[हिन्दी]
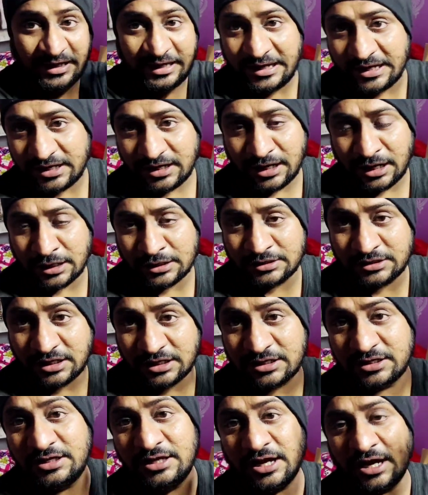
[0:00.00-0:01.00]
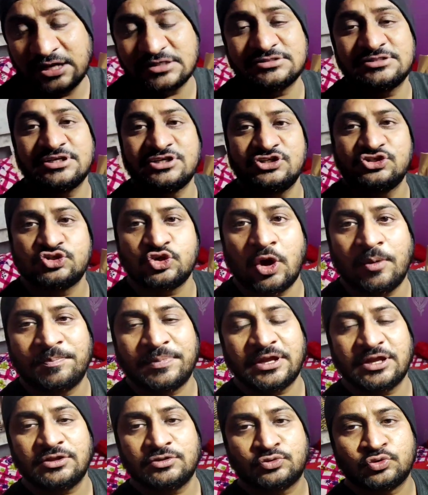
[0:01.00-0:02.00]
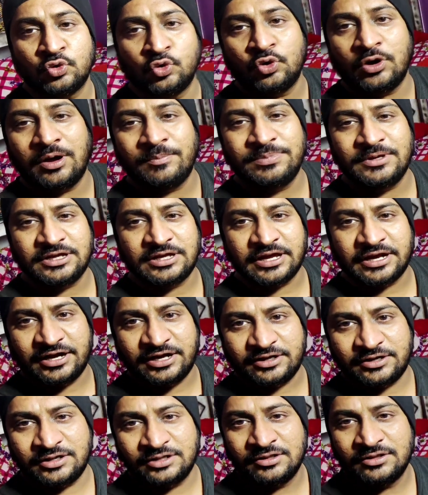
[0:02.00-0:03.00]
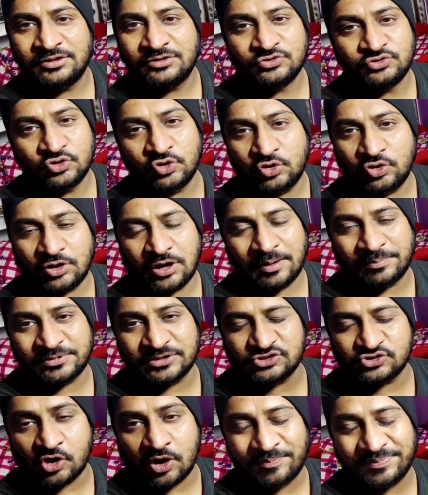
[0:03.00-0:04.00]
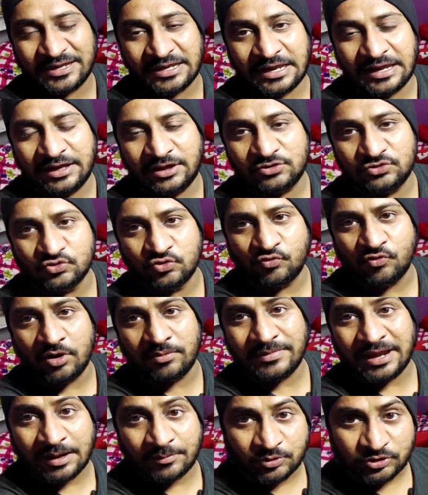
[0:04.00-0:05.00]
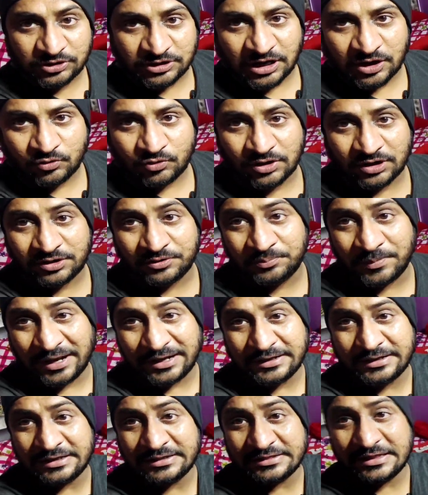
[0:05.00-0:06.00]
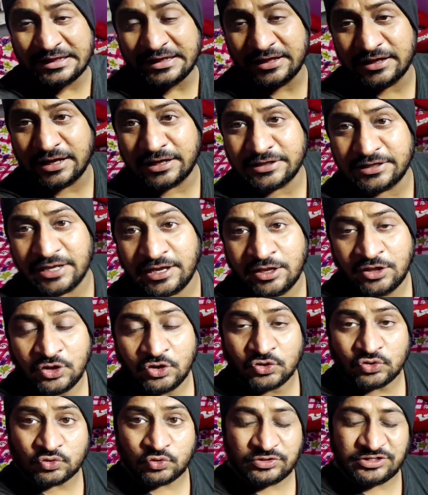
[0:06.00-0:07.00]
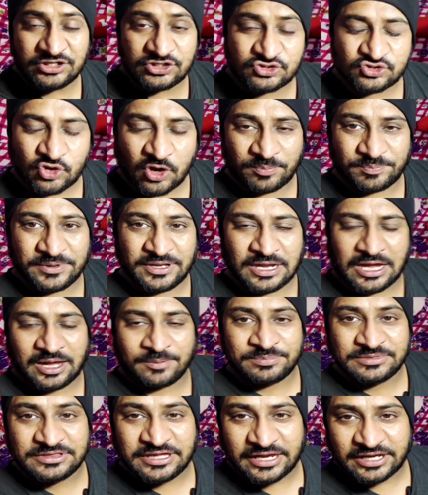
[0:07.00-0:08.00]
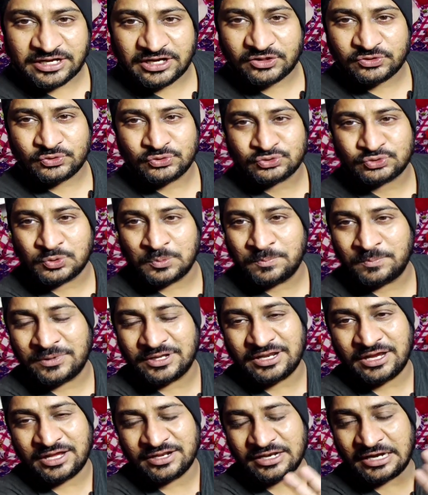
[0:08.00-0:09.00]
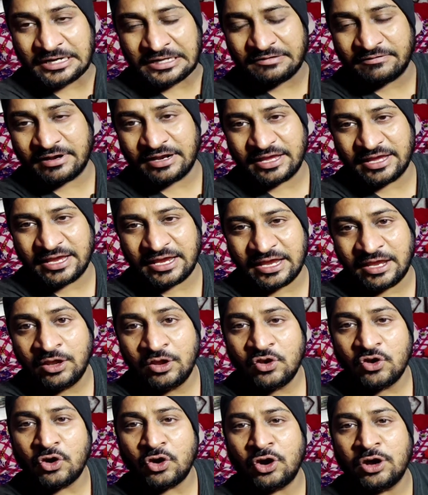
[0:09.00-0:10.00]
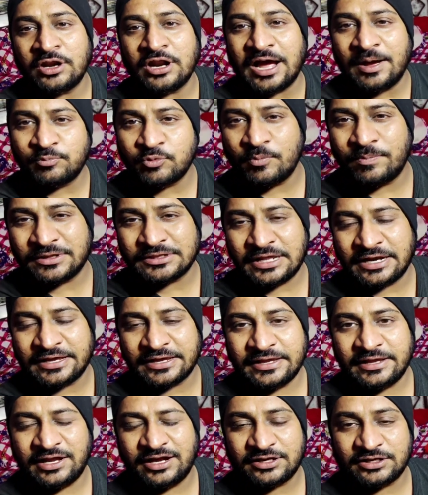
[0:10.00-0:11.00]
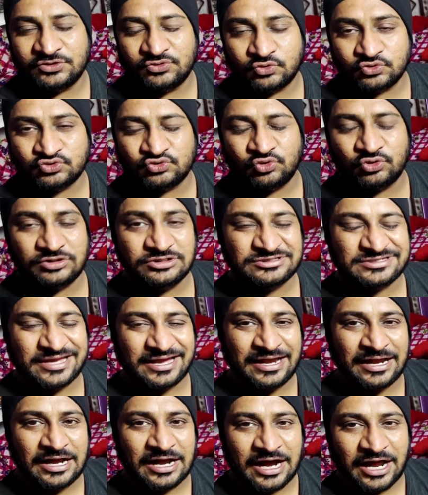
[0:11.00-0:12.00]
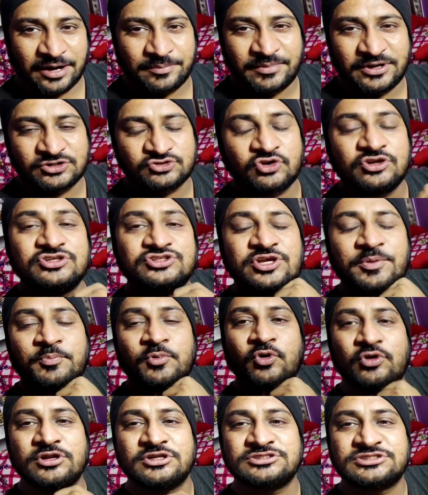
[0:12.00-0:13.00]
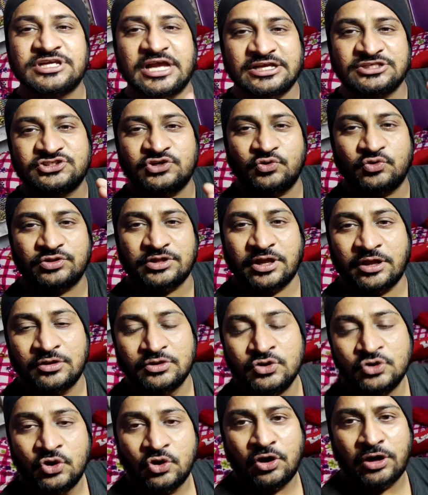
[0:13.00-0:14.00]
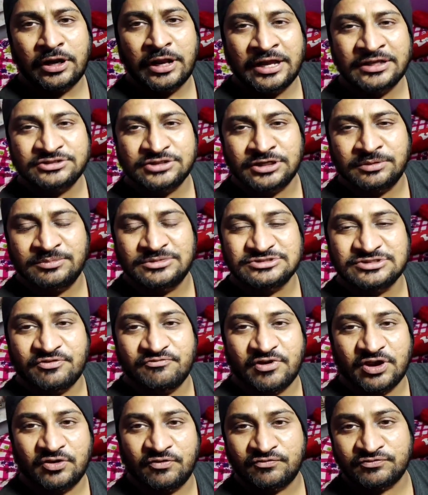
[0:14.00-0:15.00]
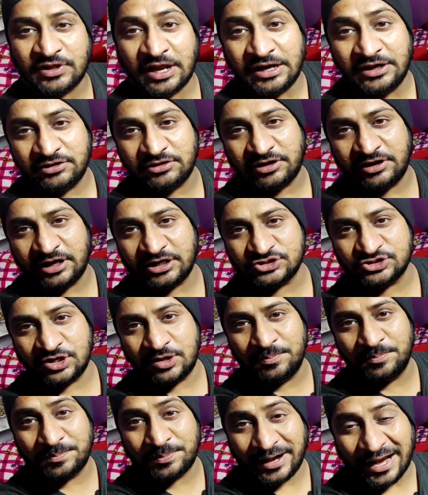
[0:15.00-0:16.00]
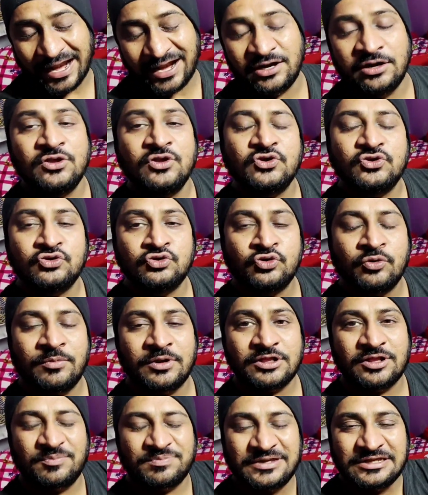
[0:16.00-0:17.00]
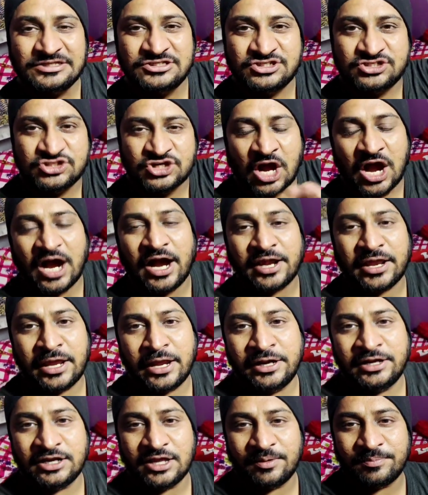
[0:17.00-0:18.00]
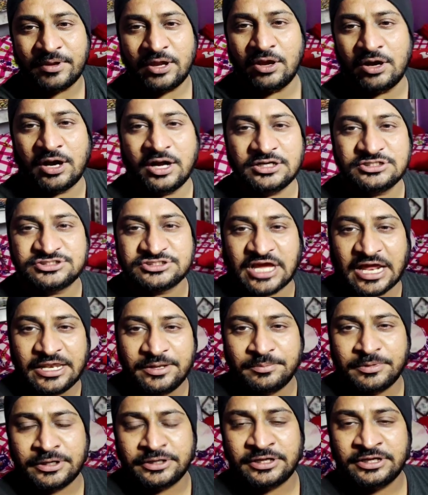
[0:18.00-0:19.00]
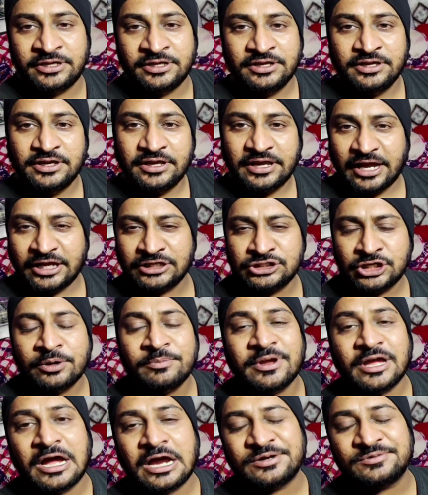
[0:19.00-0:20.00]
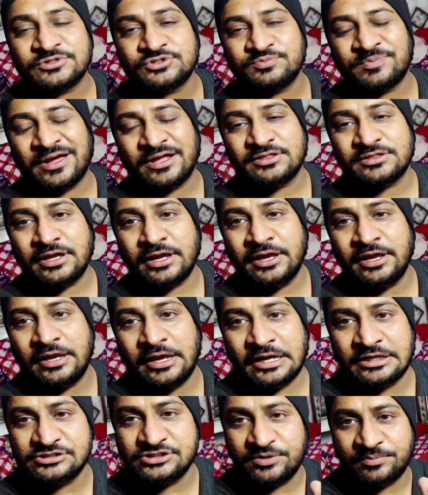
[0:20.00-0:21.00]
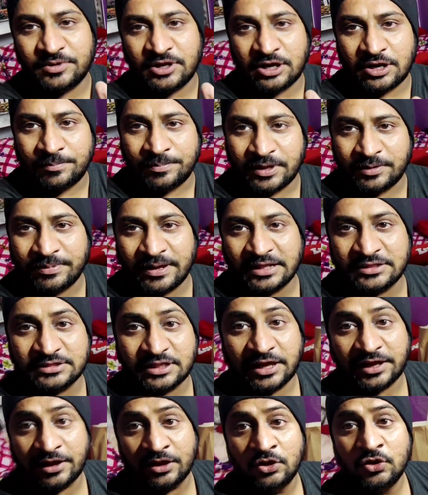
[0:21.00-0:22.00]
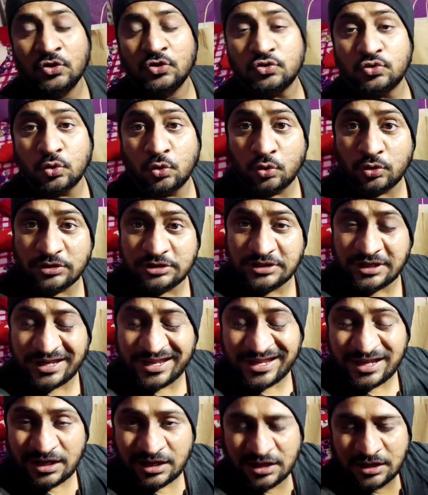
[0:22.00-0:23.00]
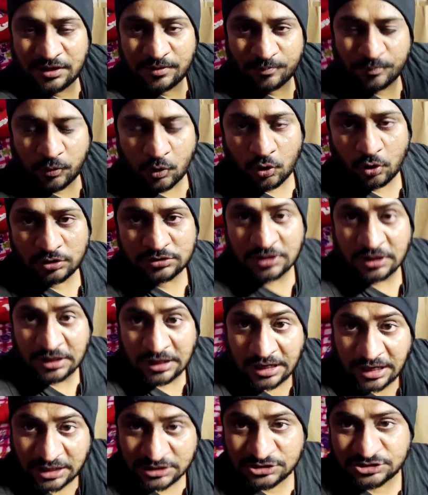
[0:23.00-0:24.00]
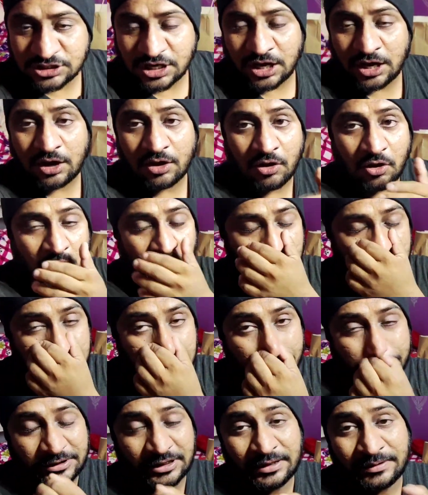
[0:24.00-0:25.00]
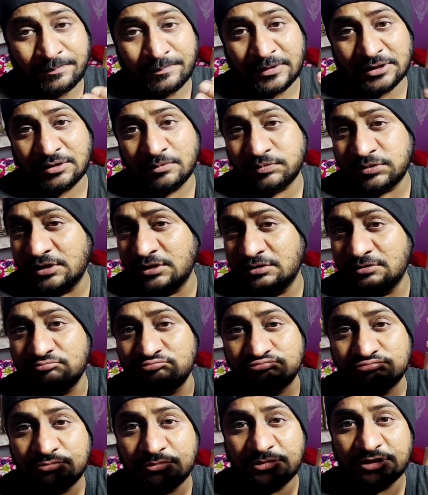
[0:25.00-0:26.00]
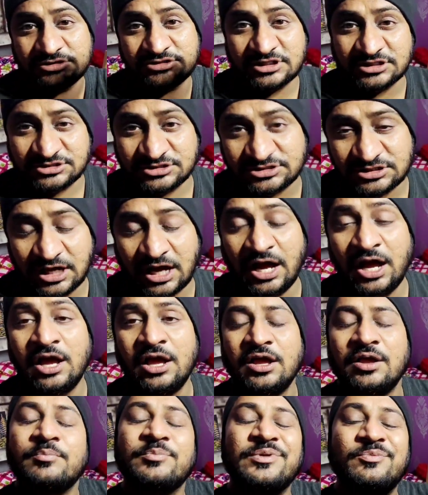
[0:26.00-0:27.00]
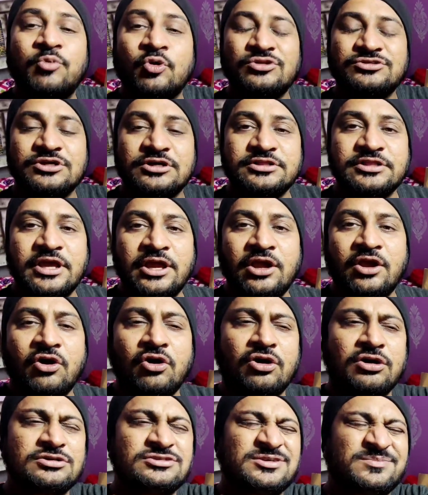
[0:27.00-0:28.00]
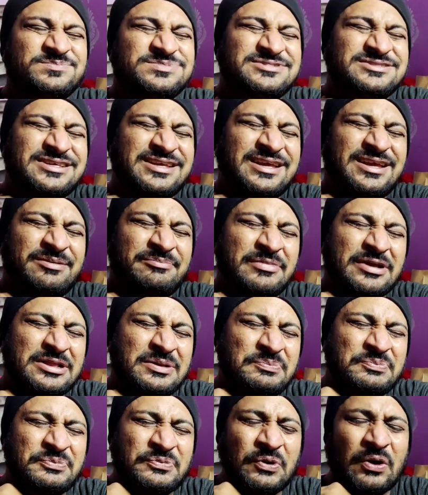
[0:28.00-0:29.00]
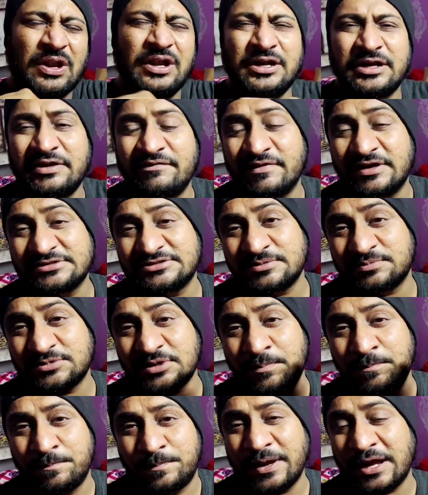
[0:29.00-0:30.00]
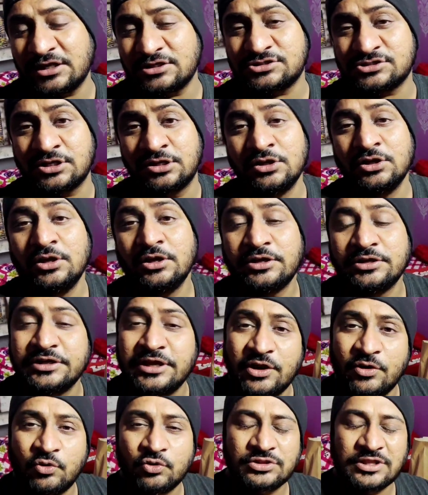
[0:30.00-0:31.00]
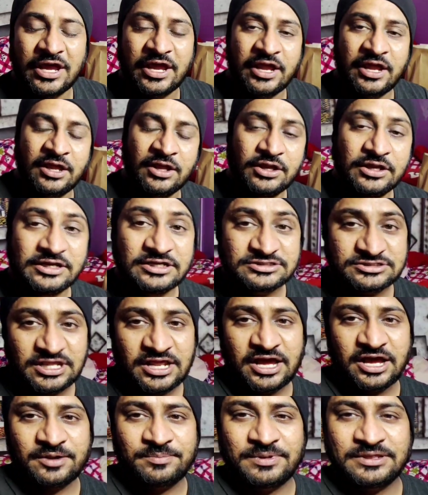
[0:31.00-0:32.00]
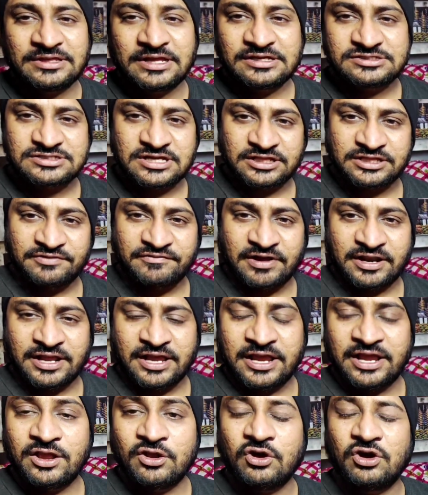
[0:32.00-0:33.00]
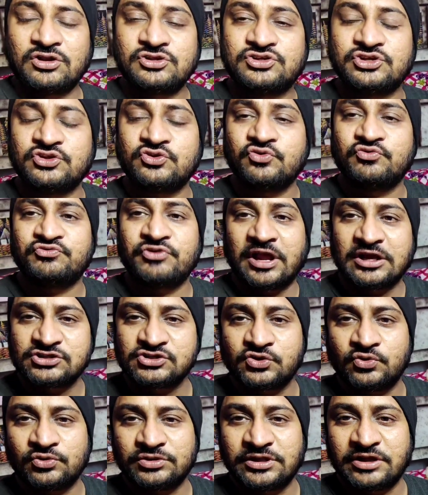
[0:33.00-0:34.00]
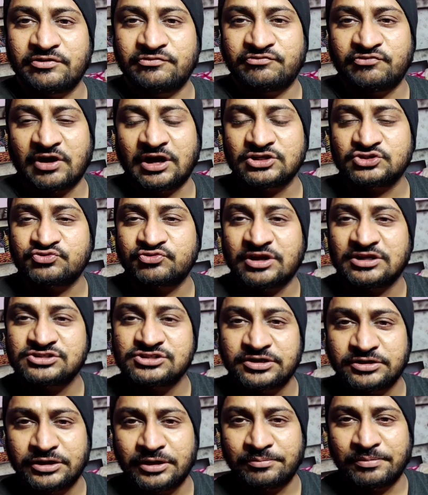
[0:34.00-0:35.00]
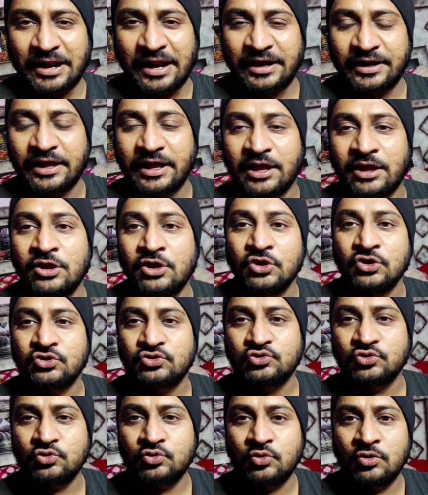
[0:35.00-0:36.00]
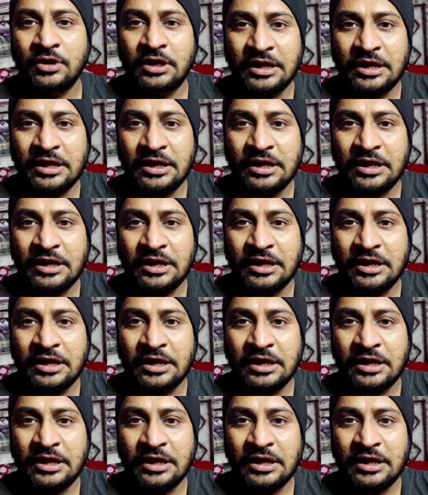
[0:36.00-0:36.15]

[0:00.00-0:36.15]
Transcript: एक लाख तक की आज तक की शॉपिंग तो अभी करंट जो आपकी शॉपिंग है जो वो मैं आपको दिखाऊंगा कि मैंने कितने की करी है तो ये शॉपिंग आप देखना दोस्तों मज़ा आ जाने वाला है और आपको पता लगेगा कि दोस्तों इसके गारमेंट्स और इसके प्रोडक्ट्स कैसे होते हैं और एच एन एम इज़ द वन ऑफ द इंटरनेशनल ब्रांड जो मतलब कि छा गया है इंडिया पे हर सेलिब्रिटी एच एन एम के गारमेंट्स पहनता है एच एन एम के कपड़े पहनता है तो ये बहुत अच्छा और सबसे मतलब कि सस्ता भी बोल सकते हैं और सबसे मतलब क्वालिटी वाइज सबसे बेस्ट ये होता है इसलिए हर बंदा इसका दीवाना है और इसकी जो फैशन होती है फास्ट फैशन ये ब्रांड है जो